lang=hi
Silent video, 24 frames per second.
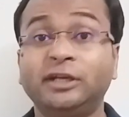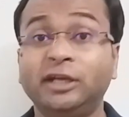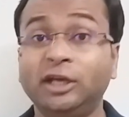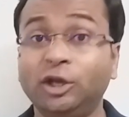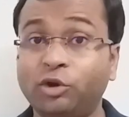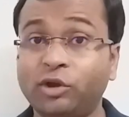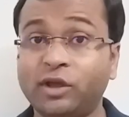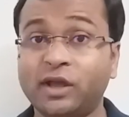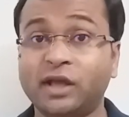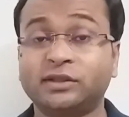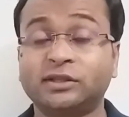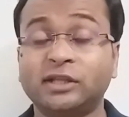
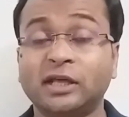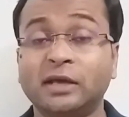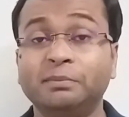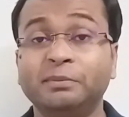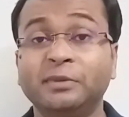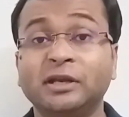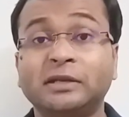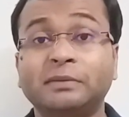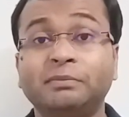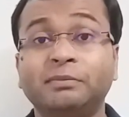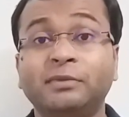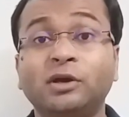किल हो जाता है
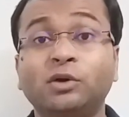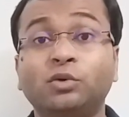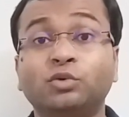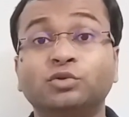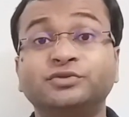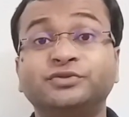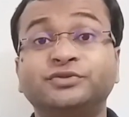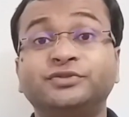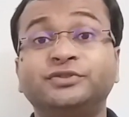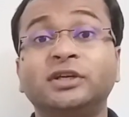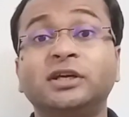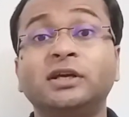मिल्क में
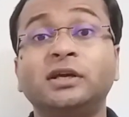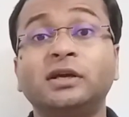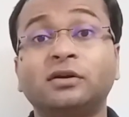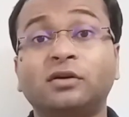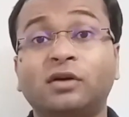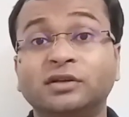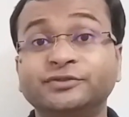उससे